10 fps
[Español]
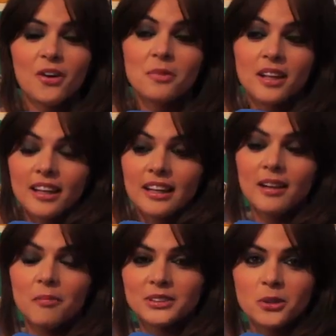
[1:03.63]
Hombre,
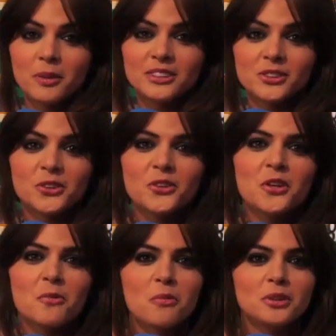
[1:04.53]
eh, paso a paso, ¿no?
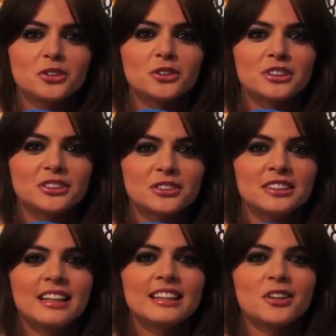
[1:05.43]
De momento
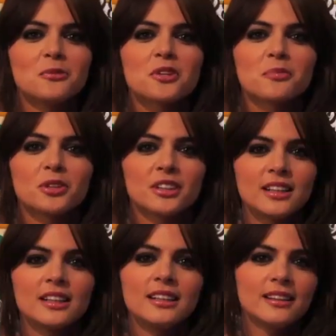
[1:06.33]
estoy aquí como
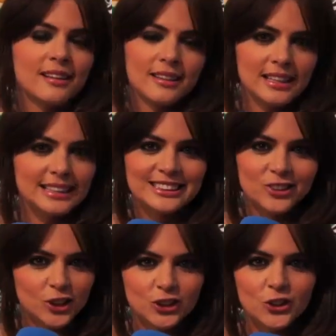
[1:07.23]
reportera y cada día
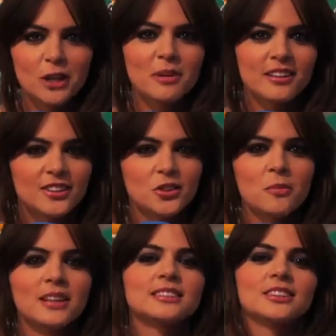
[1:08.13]
siento que estoy
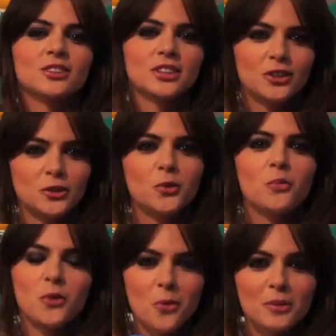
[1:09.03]
aprendiendo más y cogiendo
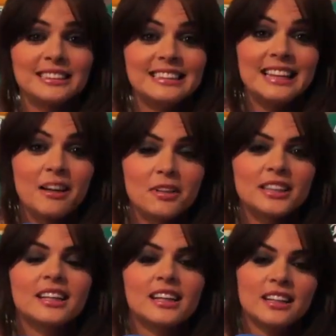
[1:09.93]
un poco más de tablas